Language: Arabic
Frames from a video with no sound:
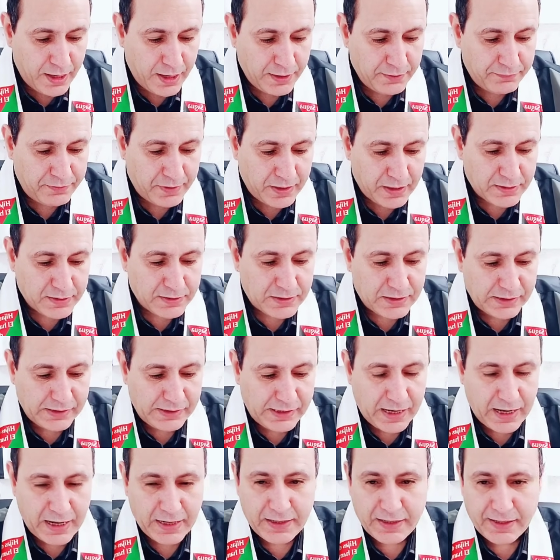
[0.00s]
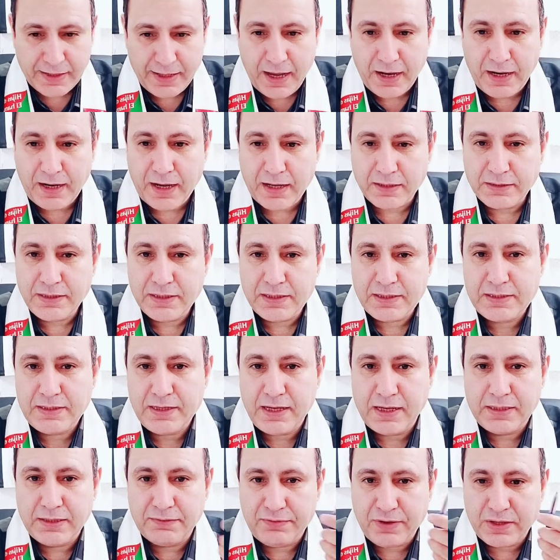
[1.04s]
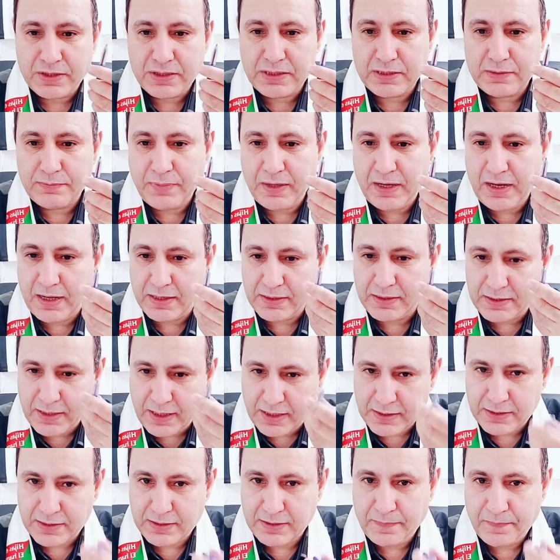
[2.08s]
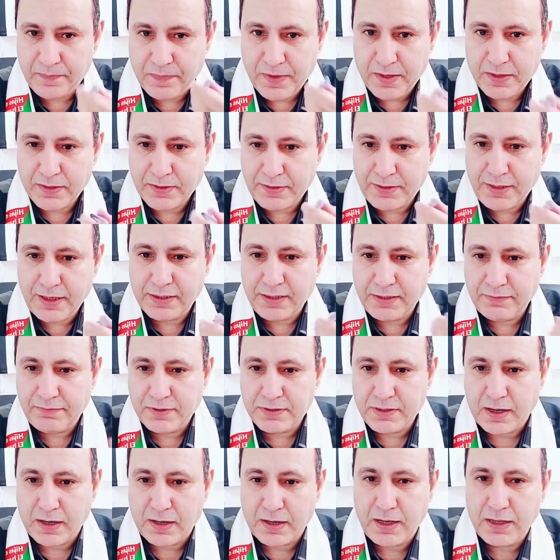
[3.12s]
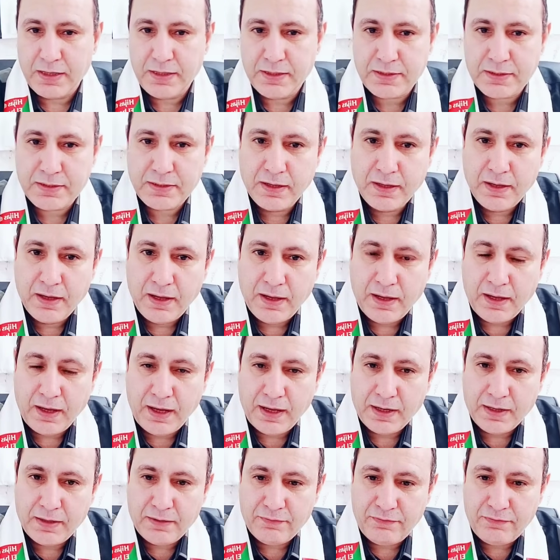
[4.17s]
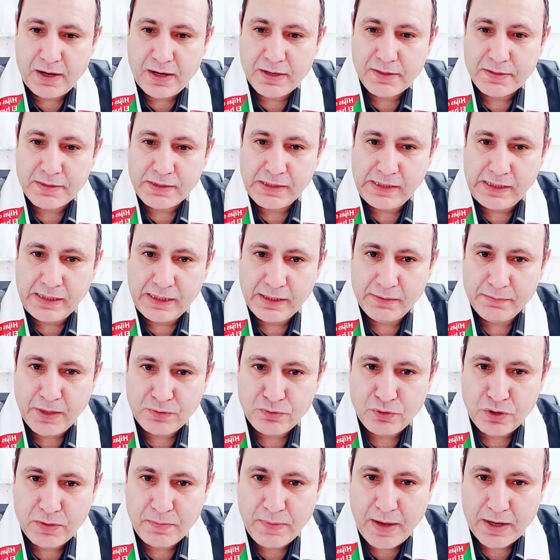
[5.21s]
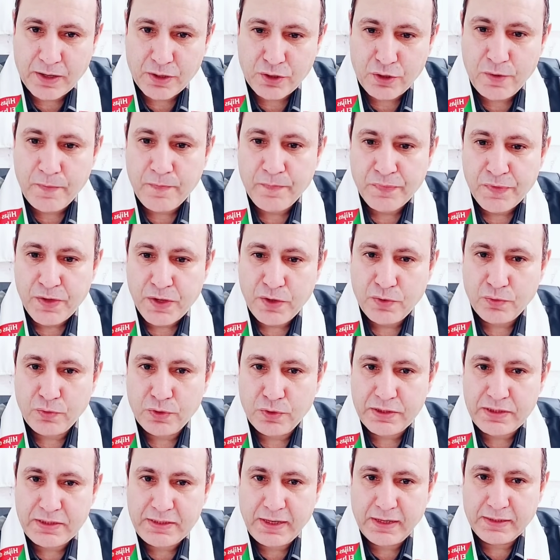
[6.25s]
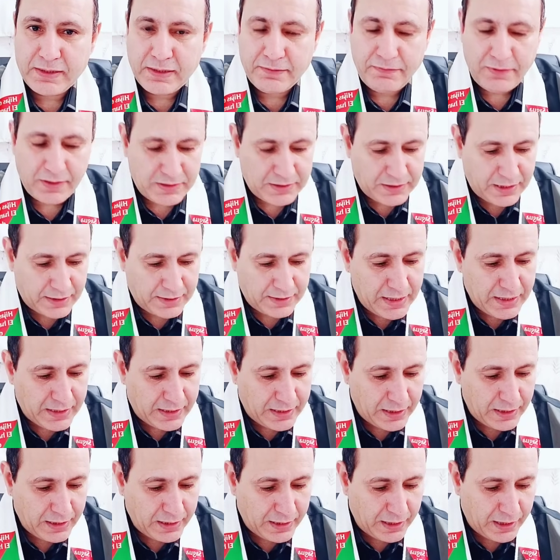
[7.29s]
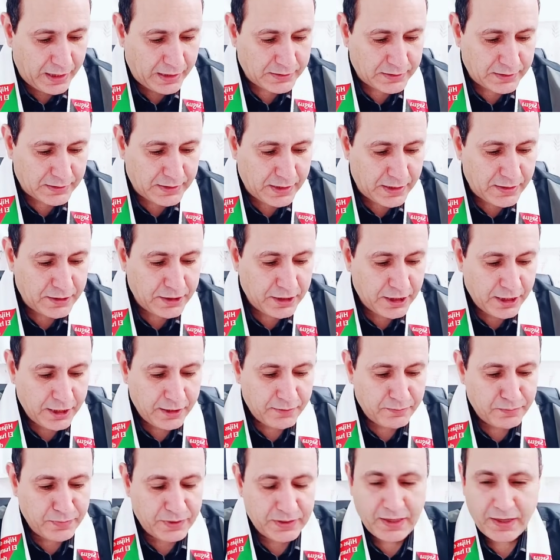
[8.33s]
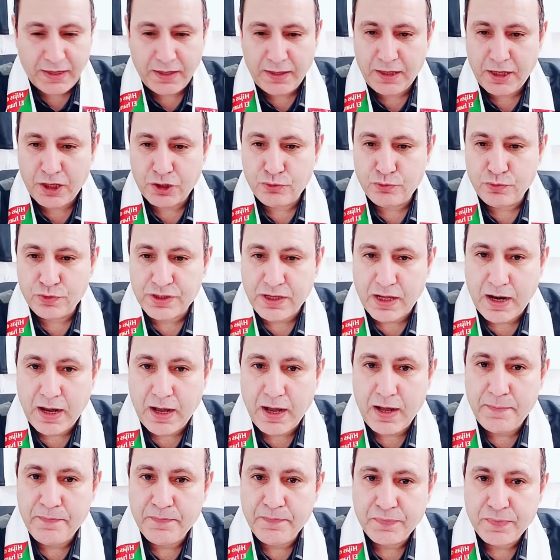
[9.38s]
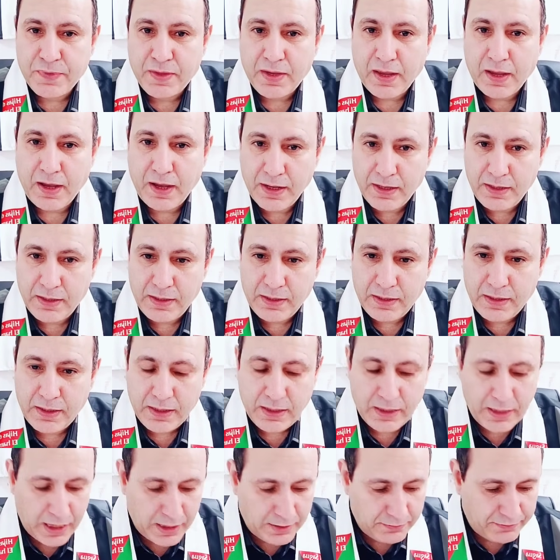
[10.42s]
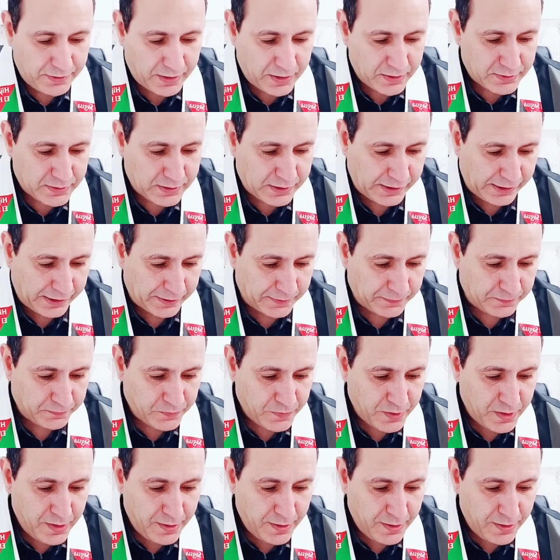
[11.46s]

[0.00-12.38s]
الفرنسية آنذاك قد استهدفت بالأساس استهدفت الرئيس الفرنسي إيمانويل ماكرون واستهدفت كذلك عددا من الوزراء الفرنسيين